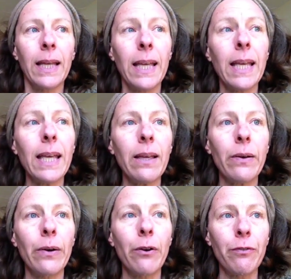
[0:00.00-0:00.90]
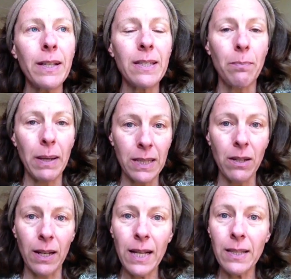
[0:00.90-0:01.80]
Et en fait, ces
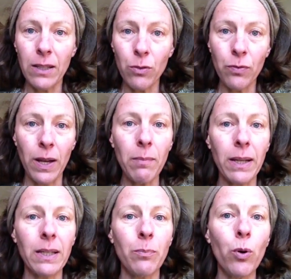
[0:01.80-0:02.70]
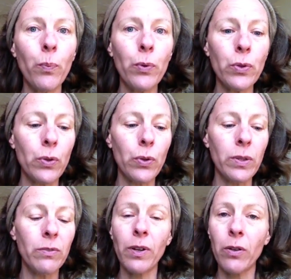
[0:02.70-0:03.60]
personnes-là, ces deux femmes-là qui proposent
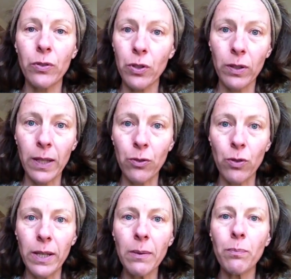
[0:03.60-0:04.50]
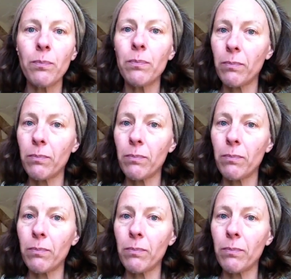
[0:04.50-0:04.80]
différentes sortes d'ateliers,